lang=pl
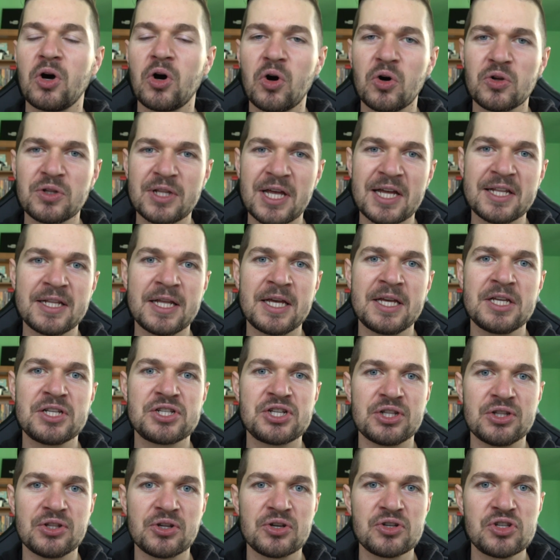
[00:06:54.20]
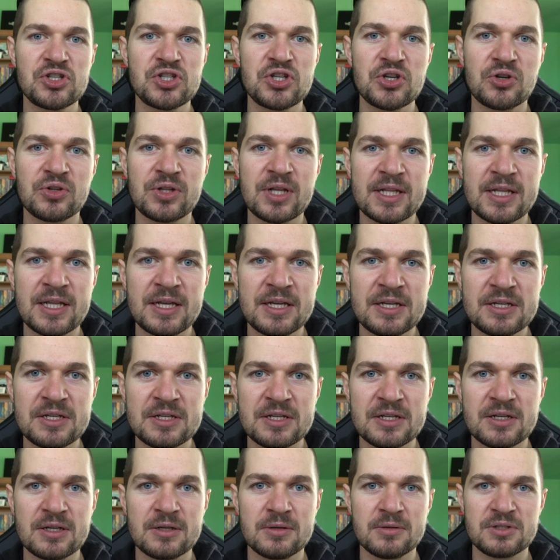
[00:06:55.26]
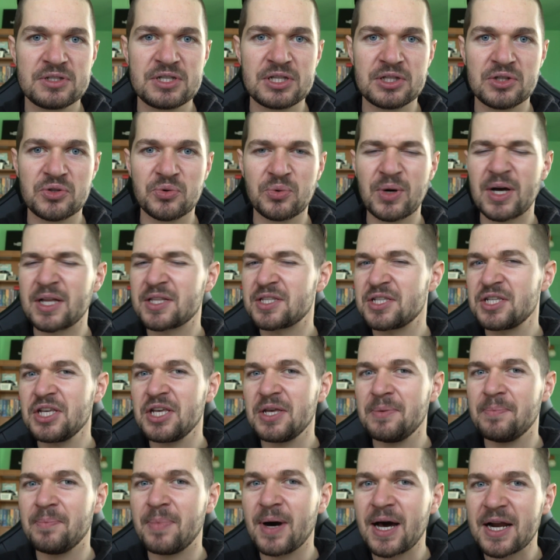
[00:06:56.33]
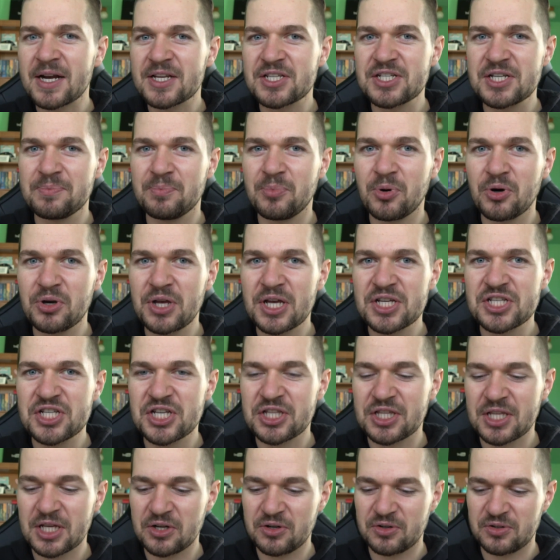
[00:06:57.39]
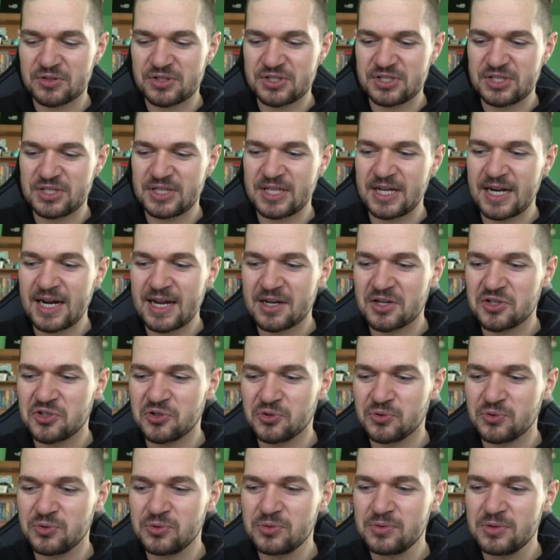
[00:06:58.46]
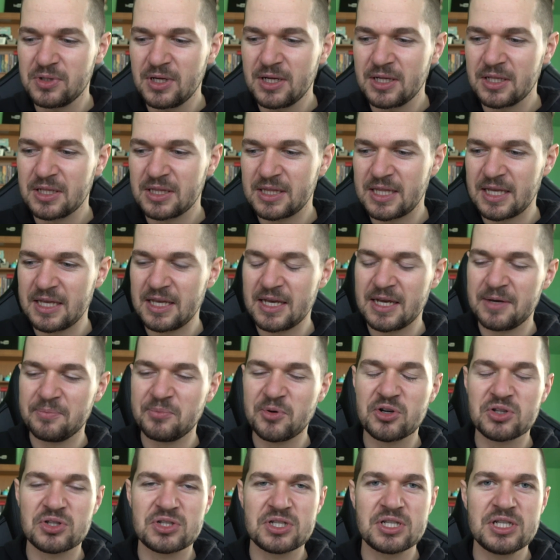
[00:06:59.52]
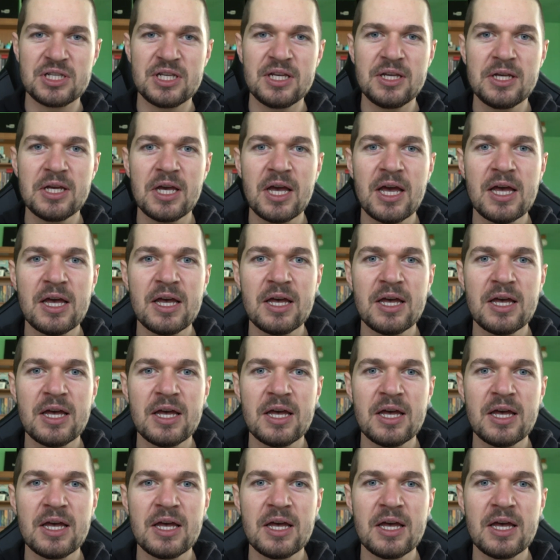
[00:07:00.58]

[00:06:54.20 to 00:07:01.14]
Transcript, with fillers: o danej czynności, o danej sytuacji i bardziej boję się tego strachu, tej emocji,